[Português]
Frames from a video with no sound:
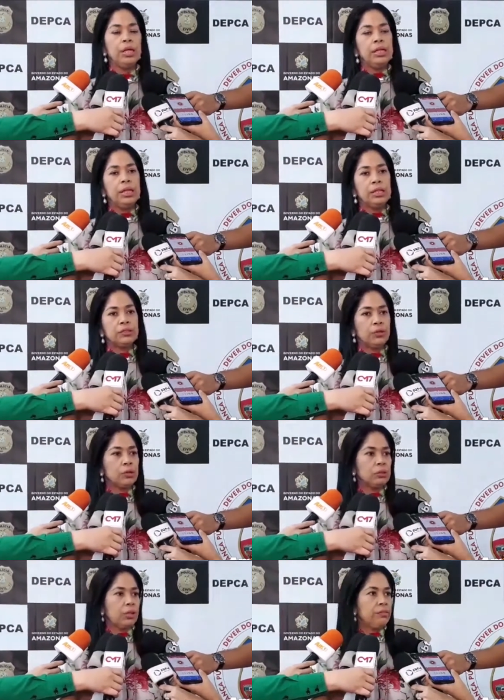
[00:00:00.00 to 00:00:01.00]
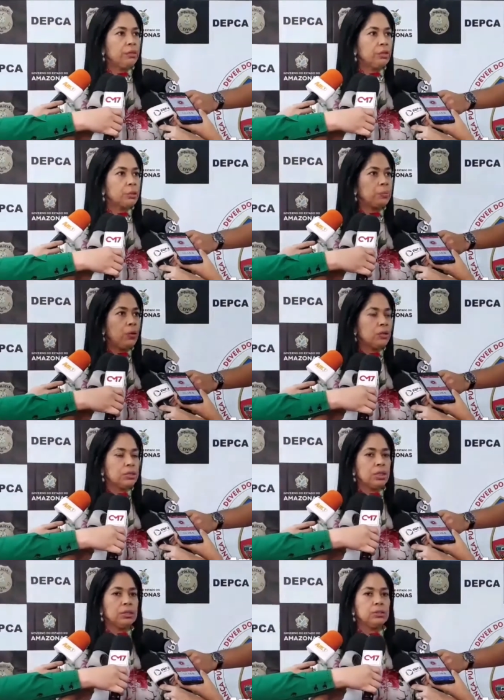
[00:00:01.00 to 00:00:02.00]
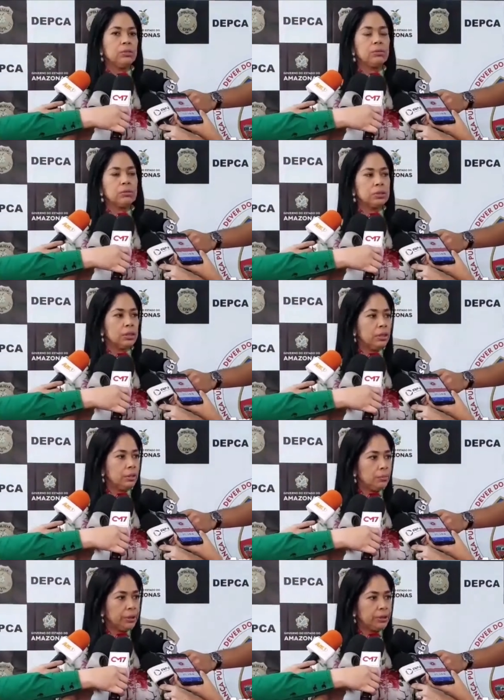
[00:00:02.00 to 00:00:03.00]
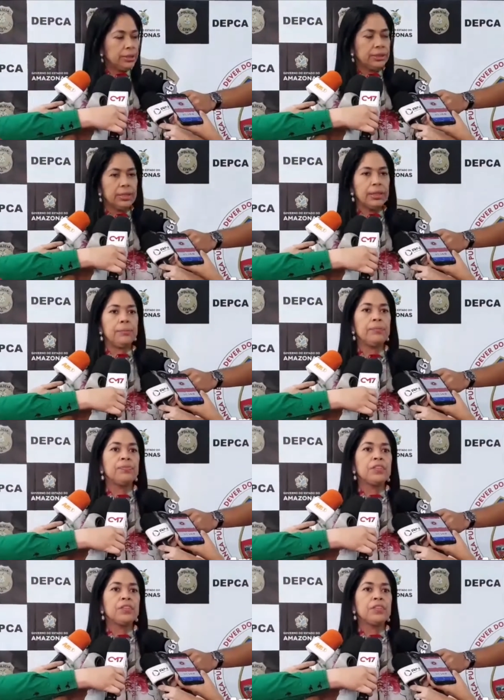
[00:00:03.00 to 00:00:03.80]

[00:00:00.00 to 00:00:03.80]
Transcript: E eles foram travando as portas, elas não conseguiram mais descer.